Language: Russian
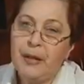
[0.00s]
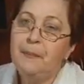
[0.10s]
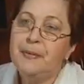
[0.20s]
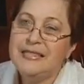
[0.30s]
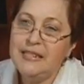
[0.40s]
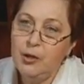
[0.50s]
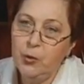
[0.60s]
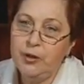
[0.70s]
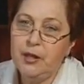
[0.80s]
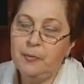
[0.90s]

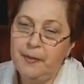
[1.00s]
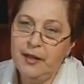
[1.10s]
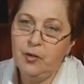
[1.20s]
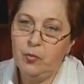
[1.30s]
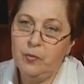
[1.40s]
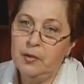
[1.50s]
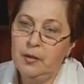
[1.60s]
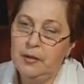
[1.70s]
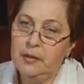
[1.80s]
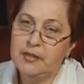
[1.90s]
определенных пленумом
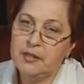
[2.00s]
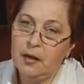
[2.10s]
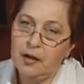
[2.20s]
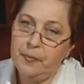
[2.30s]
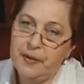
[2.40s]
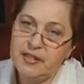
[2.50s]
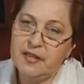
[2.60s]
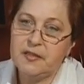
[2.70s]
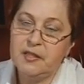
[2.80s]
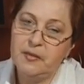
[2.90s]
э, ЦК
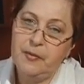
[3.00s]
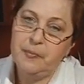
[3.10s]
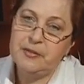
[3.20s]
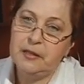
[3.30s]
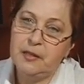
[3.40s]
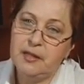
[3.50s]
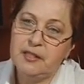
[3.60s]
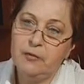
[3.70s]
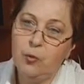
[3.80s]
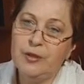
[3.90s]
КПСС в сентябре
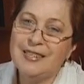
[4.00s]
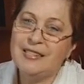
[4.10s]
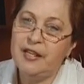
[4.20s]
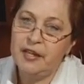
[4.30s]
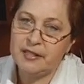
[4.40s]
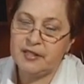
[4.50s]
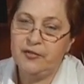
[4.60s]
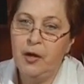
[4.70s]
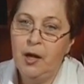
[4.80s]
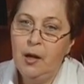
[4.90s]
1953 года
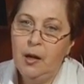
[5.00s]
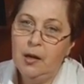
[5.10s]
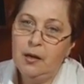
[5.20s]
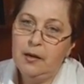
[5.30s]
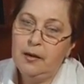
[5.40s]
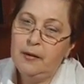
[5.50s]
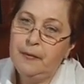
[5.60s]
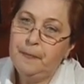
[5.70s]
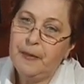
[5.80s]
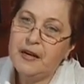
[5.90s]
средств э,